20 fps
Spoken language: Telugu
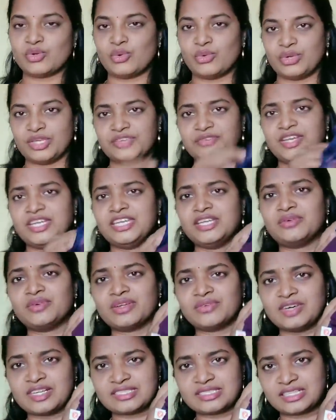సో ఇవన్నీ
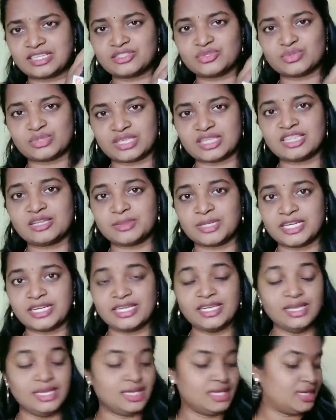కూడా వరుసగా
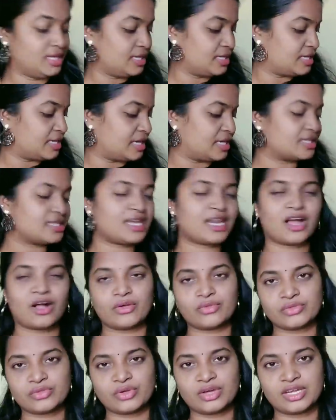చూసేద్దామండి ఏది ఎలా
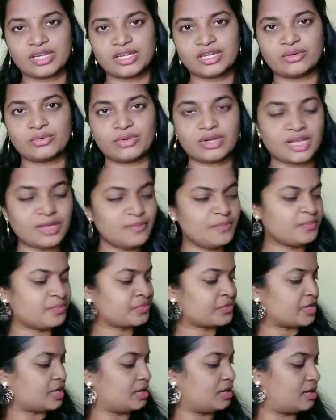ఉందో అన్నీ కూడా
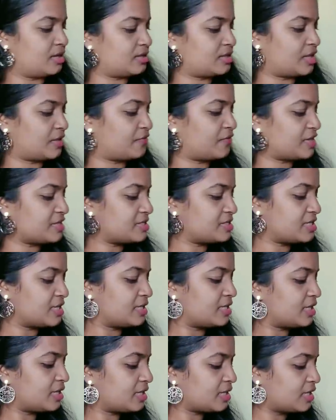తర్వాత ఫస్ట్
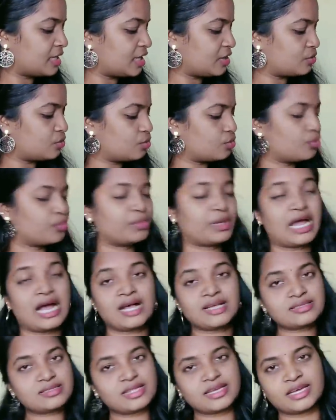ఏంటంటే నేను
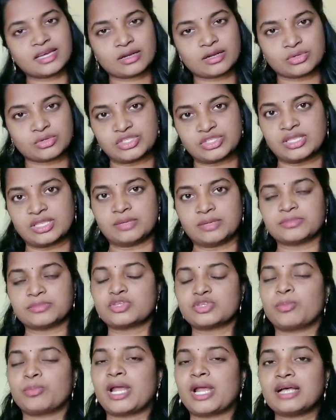బ్రాస్ దగ్గరకు వచ్చేద్దాం
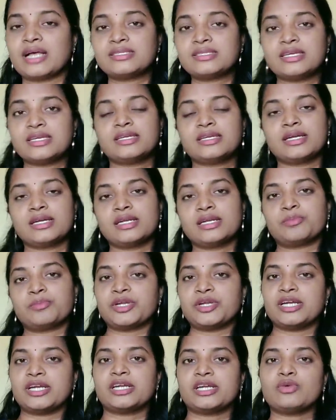సో బ్రాస్ ఏంటంటే
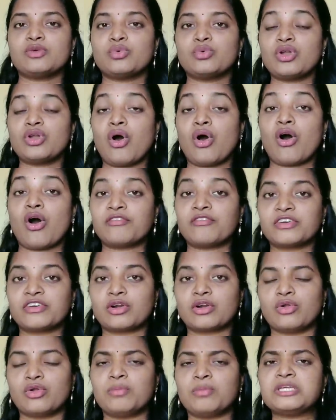ఇప్పుడు ఏంటంటే ఉన్న
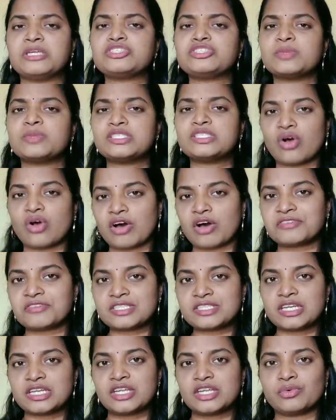ఆఫర్లో మంచి మంచి
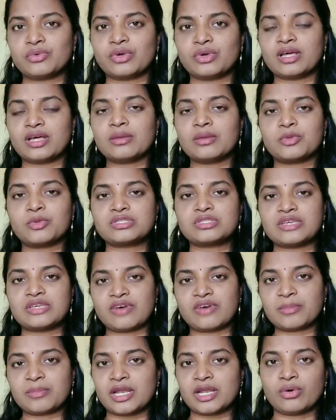ఆఫర్స్ అన్నీ కూడా ఇప్పుడు
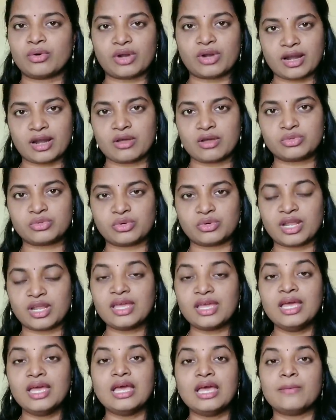జివామీలో రన్
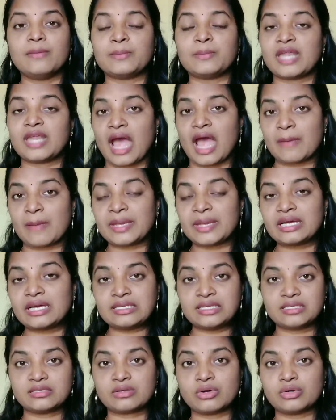అవుతున్నాయి మీరు
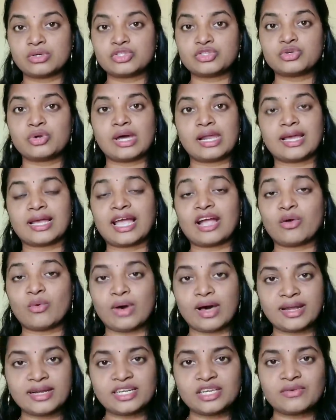హ్యాపీగా తీసుకోవచ్చు అలాగే
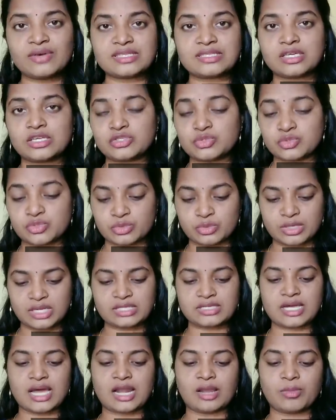క్వాలిటీ వైజ్గా
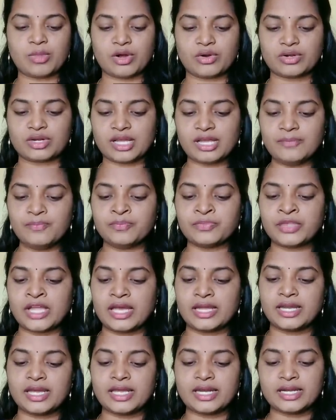చూసుకుంటే చాలా బాగుంటాయి
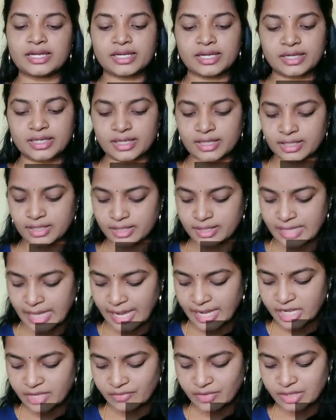నేను ఏంటంటే
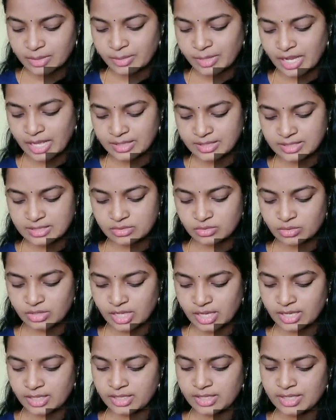డైలీ వేర్ బ్రా
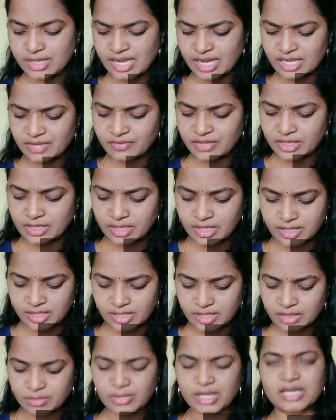తీసుకున్నానండి డైలీ వేర్
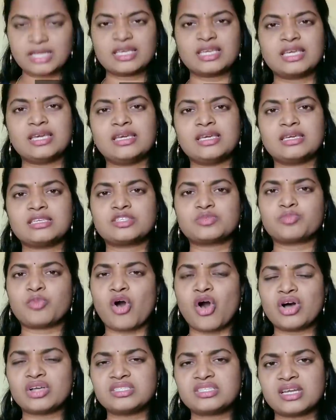ఏంటంటే మనకి
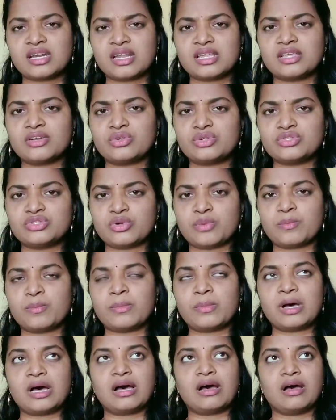స్పాంజ్ అనేది
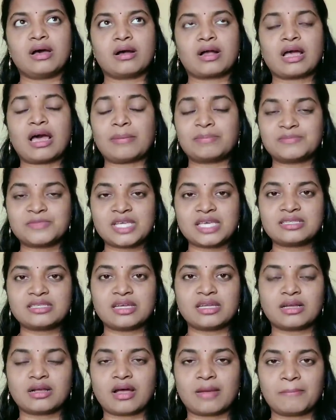కొంచెం కప్
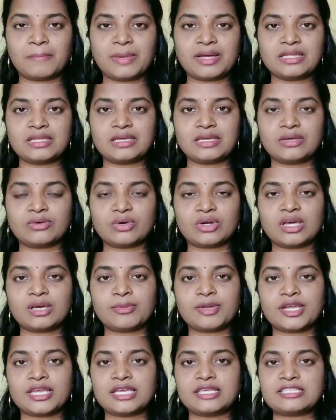సైజ్ కప్ అది
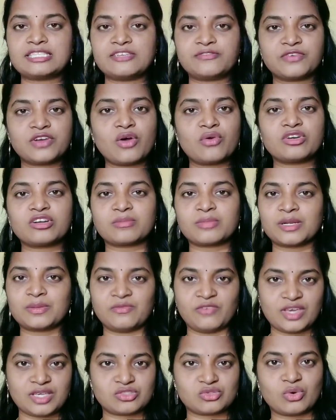కూడా మనకి స్టిఫ్గా ఉంటే
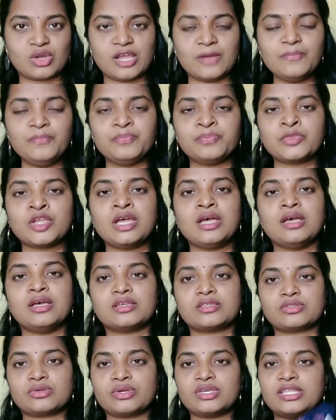మనం వేసుకోలేం
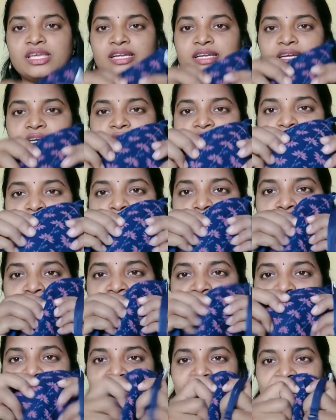సో ఇదేంటంటే
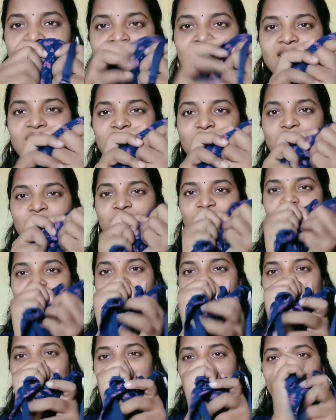స్పాంజ్
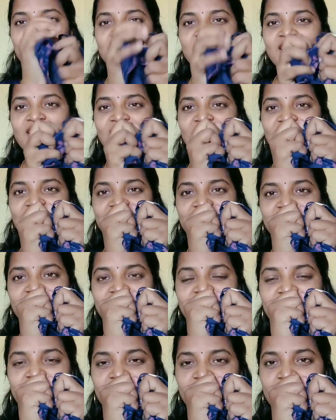మొత్తం
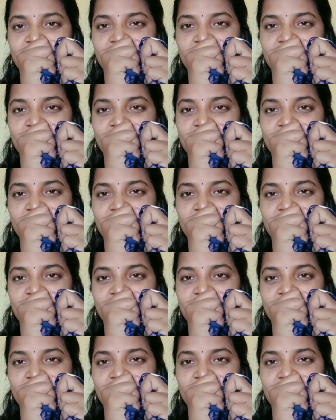ఇలాంటి